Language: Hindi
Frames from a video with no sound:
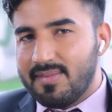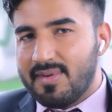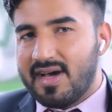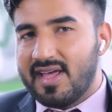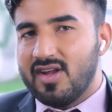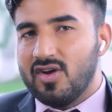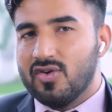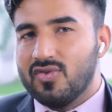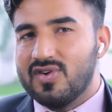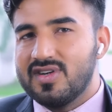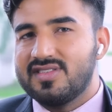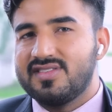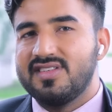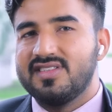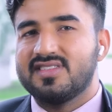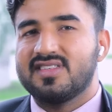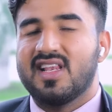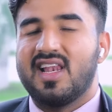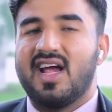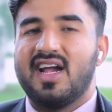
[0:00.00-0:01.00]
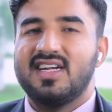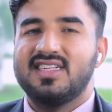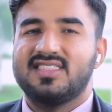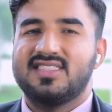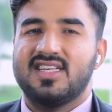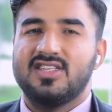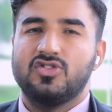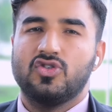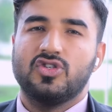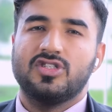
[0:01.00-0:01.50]
हमारे ओवरसीज़
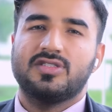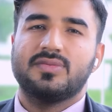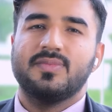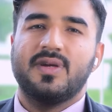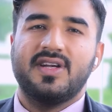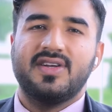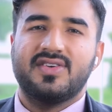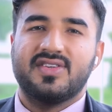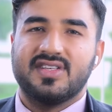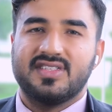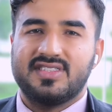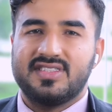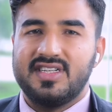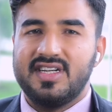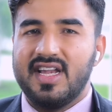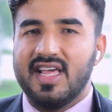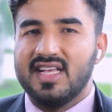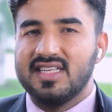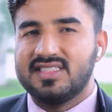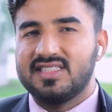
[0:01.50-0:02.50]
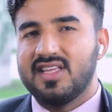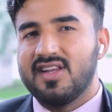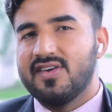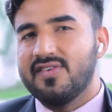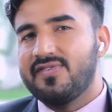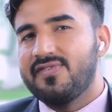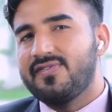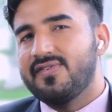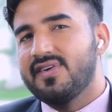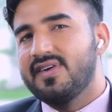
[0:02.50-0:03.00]
क्लाइंट्स हैं जो इसमें इंटरेस्टेड हैं
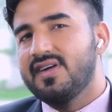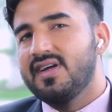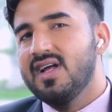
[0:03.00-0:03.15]
सिर्फ